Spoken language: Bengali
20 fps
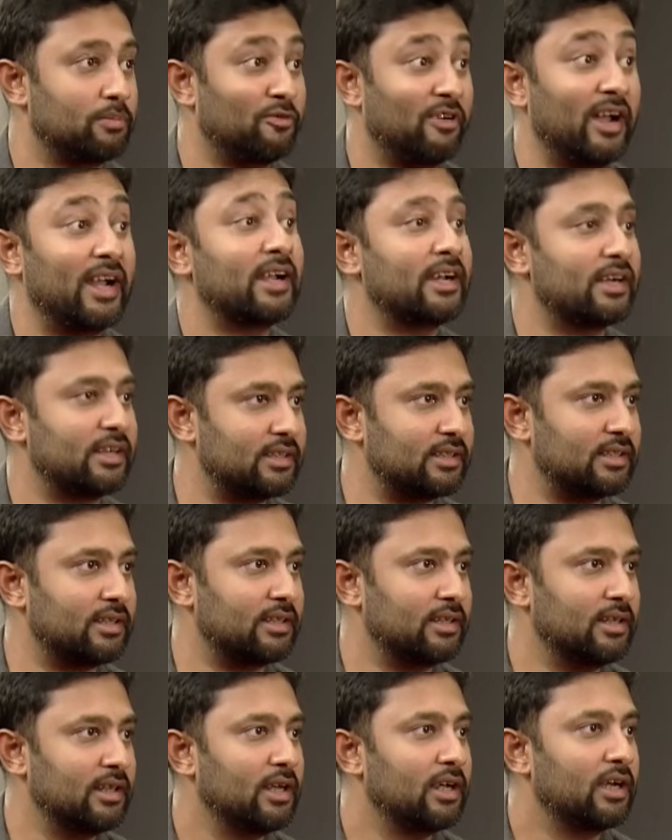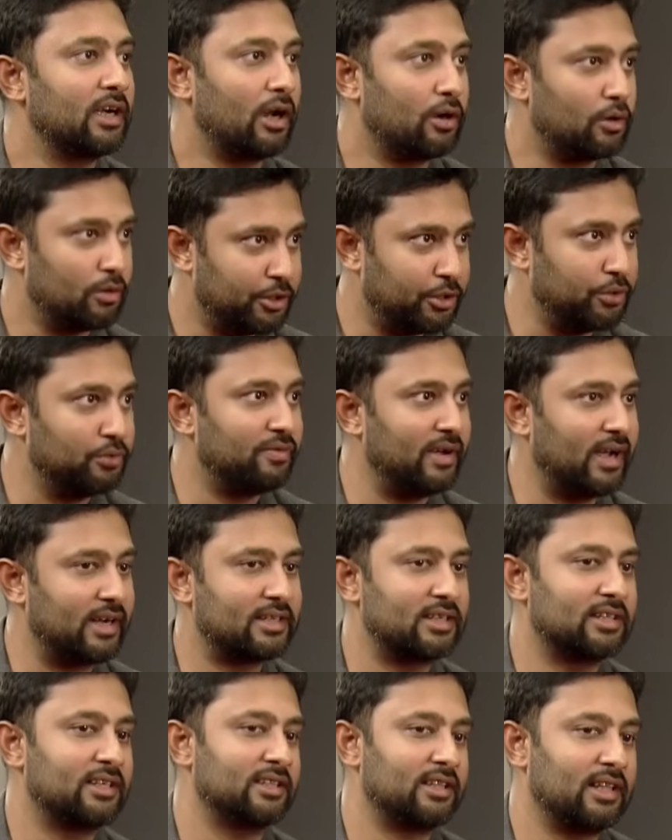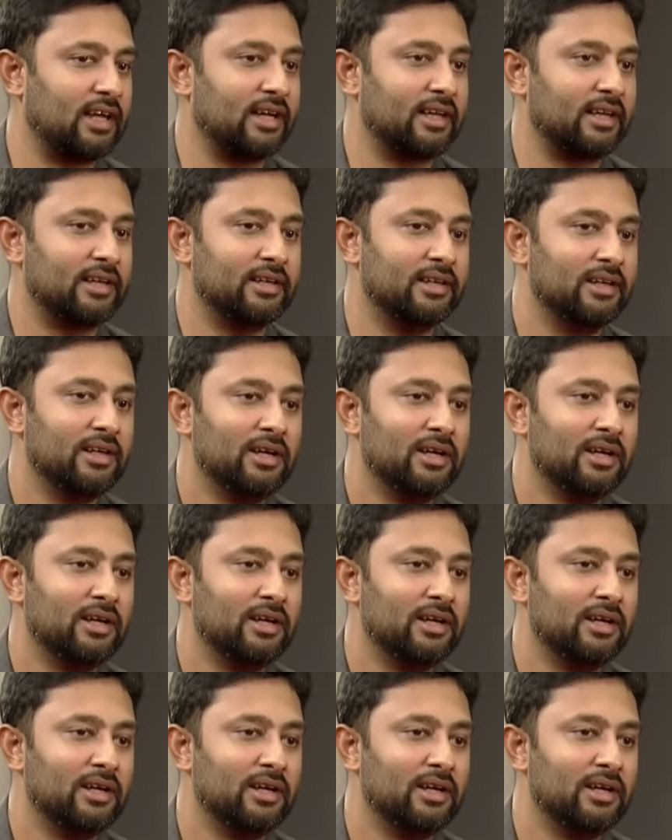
ব্যাঙ্কাটেতে কারণ ডিউ ফ্যাক্টরটা থাকে